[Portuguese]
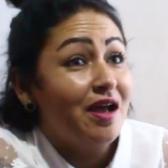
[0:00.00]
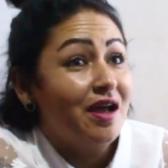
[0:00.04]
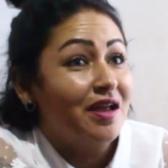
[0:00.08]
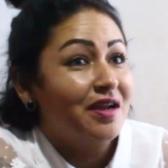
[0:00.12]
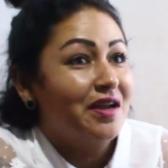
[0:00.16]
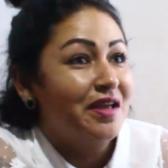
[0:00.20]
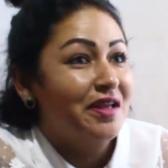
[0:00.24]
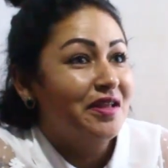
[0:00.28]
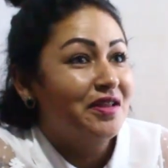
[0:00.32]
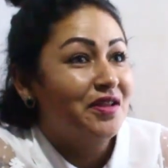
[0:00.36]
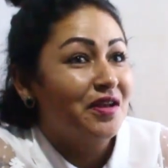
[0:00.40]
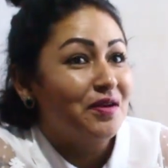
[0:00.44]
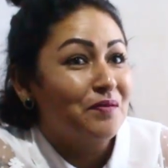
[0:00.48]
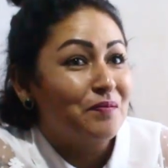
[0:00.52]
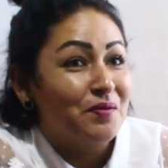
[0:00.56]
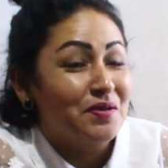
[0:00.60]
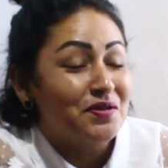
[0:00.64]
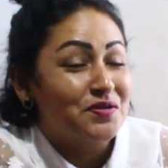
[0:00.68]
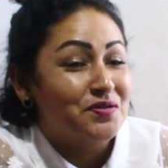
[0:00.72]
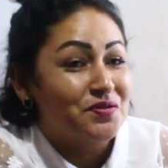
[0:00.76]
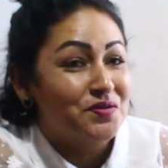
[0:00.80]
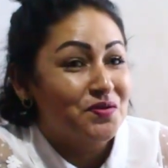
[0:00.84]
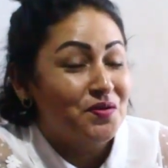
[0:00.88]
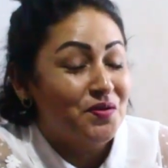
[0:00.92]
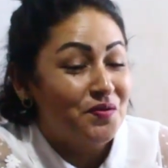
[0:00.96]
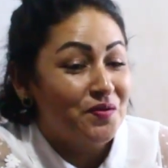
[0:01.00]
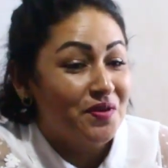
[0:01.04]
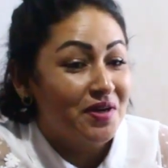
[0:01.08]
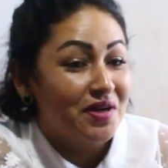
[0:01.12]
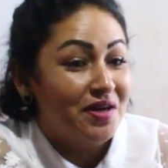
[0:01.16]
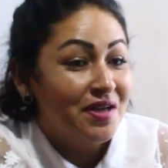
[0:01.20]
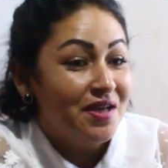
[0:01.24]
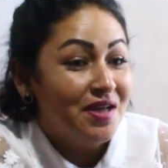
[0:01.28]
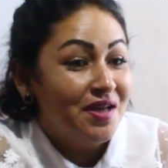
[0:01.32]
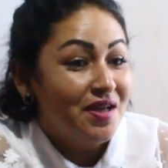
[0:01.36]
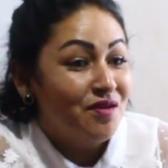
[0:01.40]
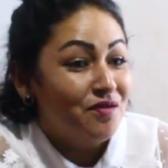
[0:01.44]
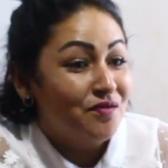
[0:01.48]
além da pessoa
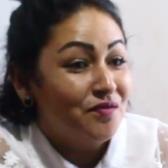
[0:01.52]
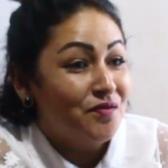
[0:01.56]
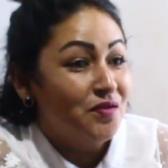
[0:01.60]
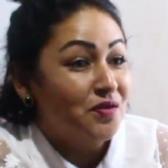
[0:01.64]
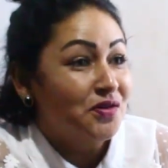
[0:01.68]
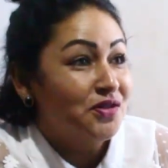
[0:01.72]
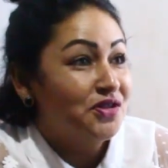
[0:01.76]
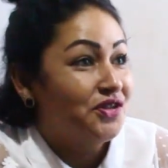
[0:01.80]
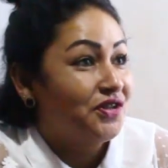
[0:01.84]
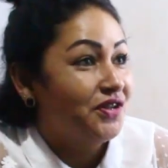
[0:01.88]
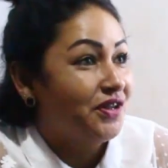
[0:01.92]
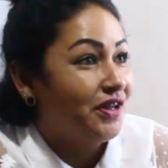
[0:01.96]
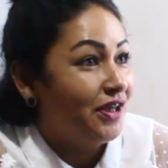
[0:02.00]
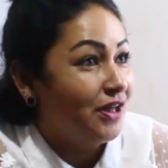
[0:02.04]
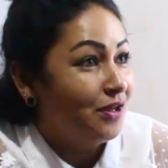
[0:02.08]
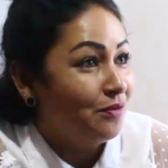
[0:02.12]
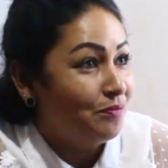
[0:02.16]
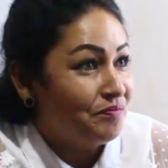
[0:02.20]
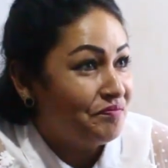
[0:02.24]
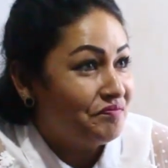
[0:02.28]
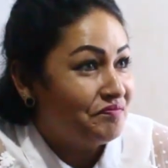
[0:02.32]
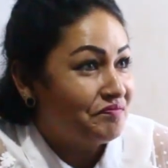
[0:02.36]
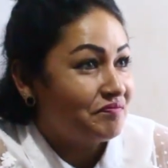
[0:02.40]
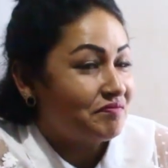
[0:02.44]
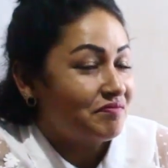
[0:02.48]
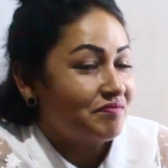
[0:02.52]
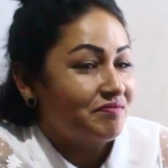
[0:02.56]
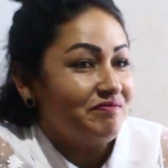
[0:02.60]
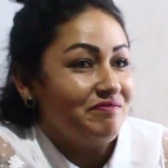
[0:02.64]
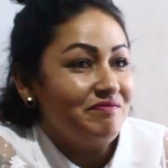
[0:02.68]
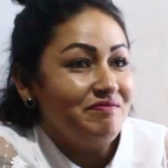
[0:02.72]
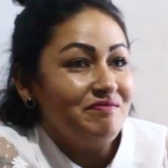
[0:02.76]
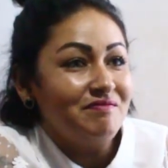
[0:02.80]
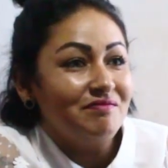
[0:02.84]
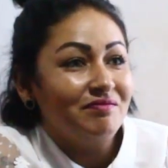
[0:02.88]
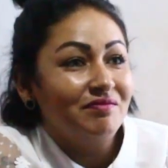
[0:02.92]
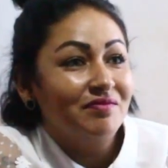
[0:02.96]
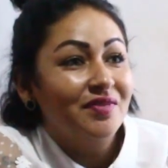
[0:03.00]
fugir,
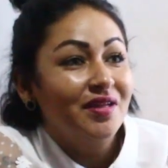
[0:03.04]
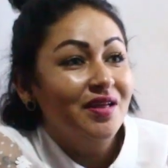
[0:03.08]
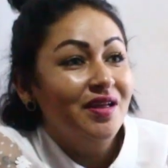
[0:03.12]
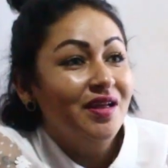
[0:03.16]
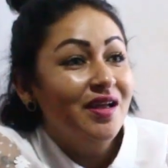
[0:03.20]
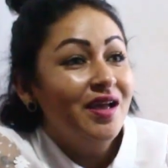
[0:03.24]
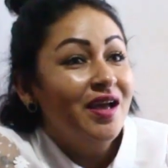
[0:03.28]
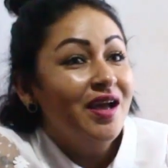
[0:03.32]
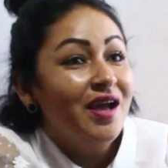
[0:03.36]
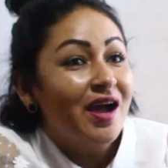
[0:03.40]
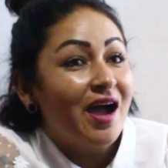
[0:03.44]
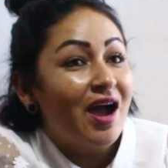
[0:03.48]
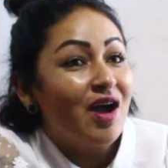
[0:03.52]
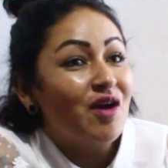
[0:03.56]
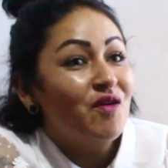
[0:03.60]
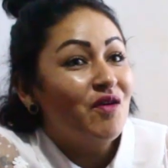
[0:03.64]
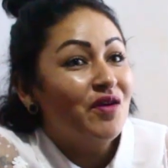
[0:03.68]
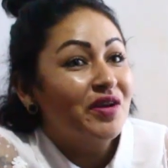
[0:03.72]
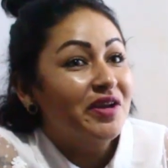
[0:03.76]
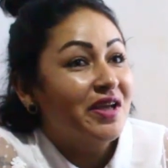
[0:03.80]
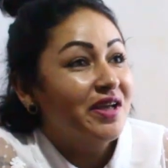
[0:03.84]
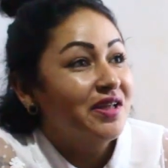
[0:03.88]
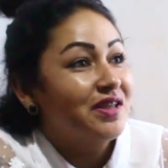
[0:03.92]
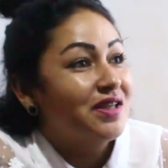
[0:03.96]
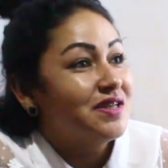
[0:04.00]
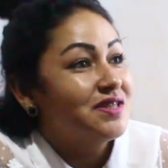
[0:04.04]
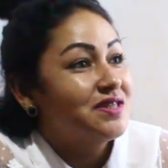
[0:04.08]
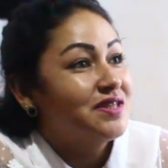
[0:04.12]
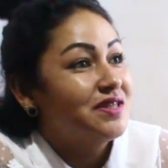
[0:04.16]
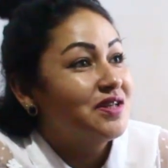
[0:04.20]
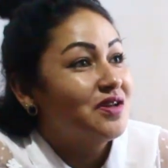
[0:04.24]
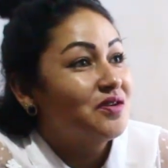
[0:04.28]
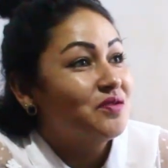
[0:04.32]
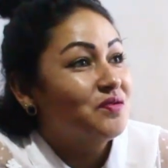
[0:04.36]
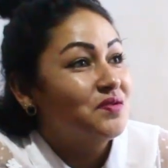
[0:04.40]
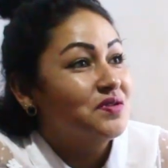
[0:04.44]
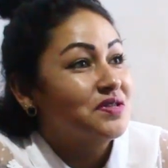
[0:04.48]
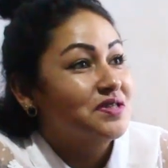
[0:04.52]
Agora quem está sendo
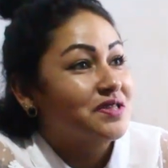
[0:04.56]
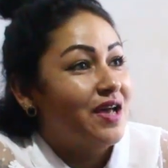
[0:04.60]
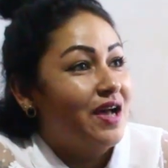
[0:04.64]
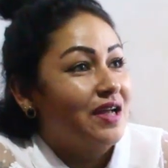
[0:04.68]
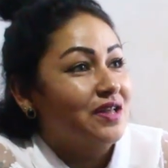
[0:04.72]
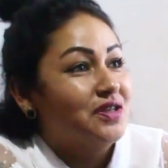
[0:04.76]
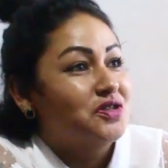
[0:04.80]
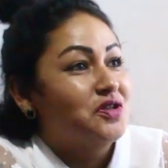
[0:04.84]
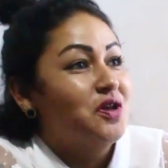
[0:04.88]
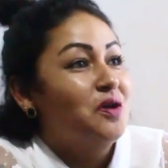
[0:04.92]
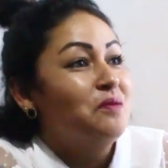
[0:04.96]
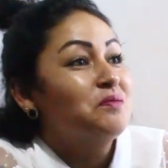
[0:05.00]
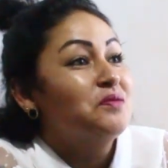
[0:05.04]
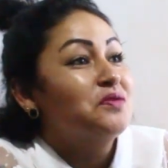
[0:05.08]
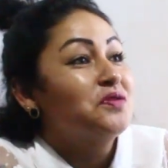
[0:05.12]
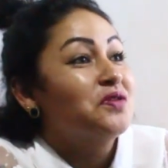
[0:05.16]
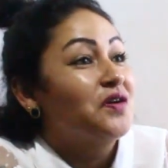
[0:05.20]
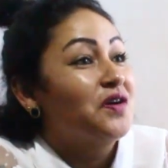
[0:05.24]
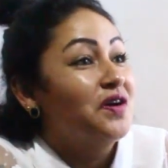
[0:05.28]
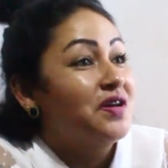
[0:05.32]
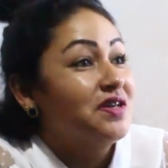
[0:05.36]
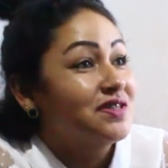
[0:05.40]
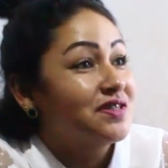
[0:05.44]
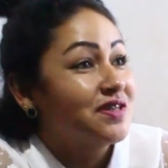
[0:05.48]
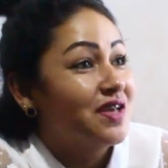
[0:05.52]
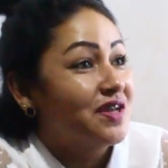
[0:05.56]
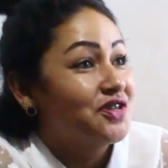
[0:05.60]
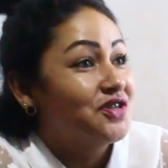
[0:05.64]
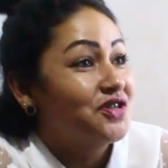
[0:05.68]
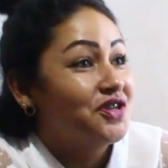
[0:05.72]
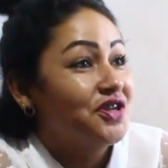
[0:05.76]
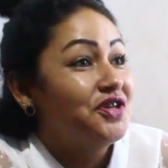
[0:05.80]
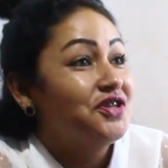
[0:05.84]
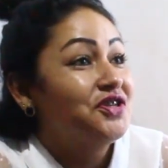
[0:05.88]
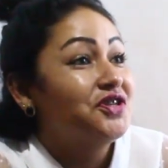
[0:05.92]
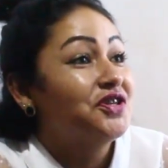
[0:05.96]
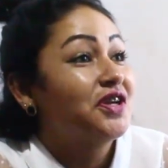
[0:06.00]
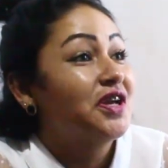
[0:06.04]
acusado somos nós, que a
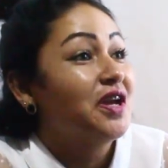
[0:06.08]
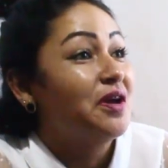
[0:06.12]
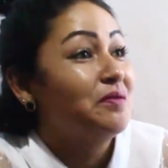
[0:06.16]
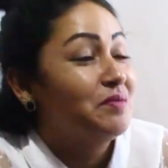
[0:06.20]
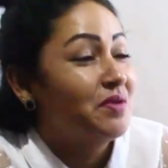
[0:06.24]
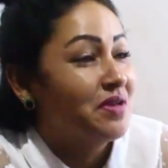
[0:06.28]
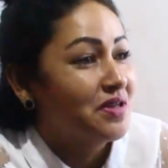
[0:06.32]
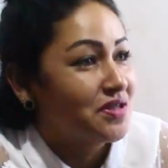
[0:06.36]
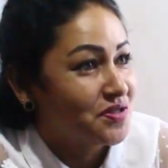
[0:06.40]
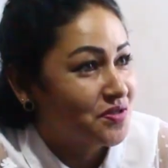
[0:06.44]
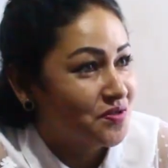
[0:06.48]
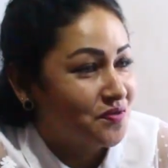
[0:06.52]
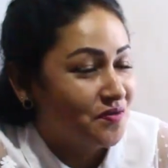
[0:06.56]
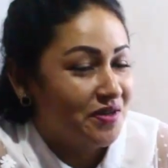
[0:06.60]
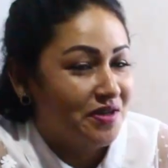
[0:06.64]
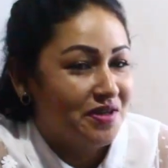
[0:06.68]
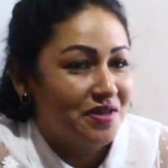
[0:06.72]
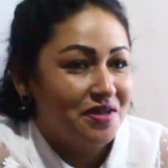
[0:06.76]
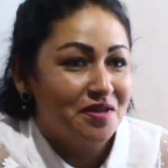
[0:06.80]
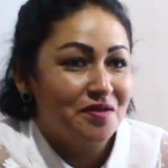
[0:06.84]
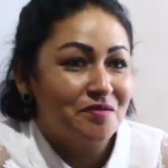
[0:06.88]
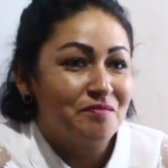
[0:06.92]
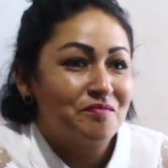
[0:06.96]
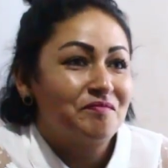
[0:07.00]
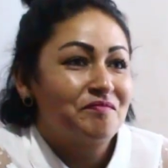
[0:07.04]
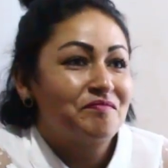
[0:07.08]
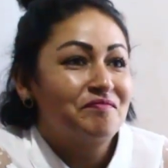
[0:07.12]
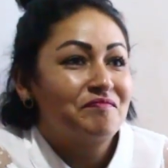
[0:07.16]
gente que ameaçou ele.